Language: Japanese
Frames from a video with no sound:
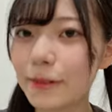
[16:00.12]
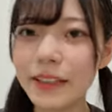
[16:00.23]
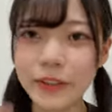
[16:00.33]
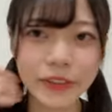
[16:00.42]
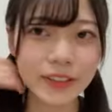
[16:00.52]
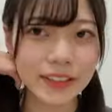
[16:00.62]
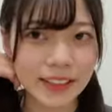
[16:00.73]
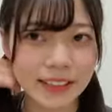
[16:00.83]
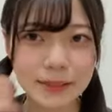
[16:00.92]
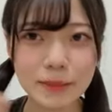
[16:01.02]
ばいよ
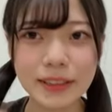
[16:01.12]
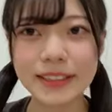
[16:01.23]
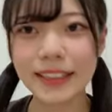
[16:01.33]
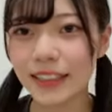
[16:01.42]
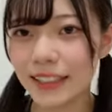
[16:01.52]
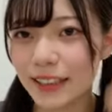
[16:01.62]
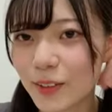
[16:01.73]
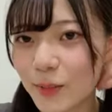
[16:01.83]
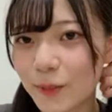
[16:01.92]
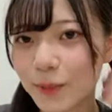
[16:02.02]
歌詞めっちゃいい
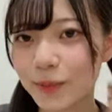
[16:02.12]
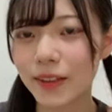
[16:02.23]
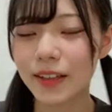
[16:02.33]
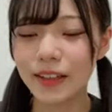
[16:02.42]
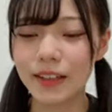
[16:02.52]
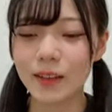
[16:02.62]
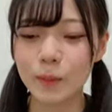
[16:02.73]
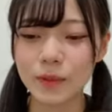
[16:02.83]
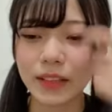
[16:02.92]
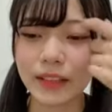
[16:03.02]

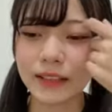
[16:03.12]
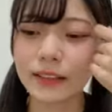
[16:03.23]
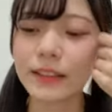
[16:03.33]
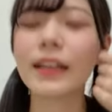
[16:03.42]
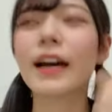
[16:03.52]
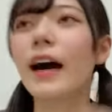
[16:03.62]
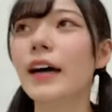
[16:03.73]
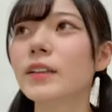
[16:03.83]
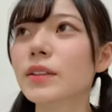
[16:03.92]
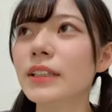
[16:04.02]
もうなんなんか
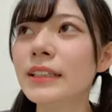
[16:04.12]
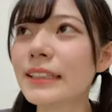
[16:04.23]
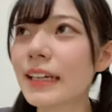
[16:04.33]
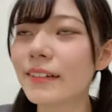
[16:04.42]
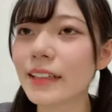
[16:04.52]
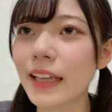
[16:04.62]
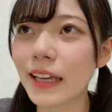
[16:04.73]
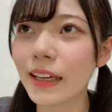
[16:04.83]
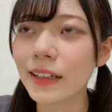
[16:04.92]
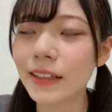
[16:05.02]
あのいつかは
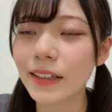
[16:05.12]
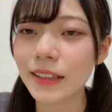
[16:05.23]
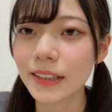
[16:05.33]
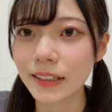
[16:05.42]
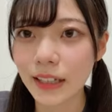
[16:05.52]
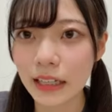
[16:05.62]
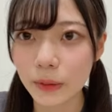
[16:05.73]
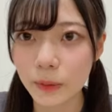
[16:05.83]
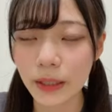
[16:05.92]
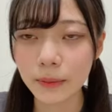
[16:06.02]
ねあ
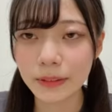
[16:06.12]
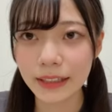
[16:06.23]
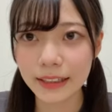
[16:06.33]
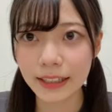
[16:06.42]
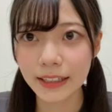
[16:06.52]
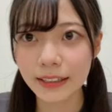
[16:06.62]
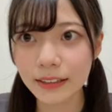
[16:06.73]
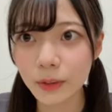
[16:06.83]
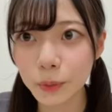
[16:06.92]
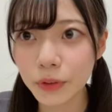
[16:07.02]
のライブでやりたい
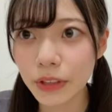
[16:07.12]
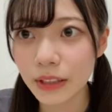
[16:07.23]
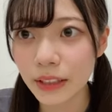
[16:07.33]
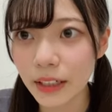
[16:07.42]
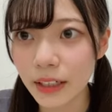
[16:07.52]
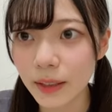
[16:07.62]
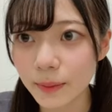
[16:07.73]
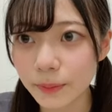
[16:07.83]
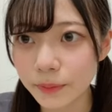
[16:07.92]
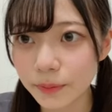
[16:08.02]
なと思ってたら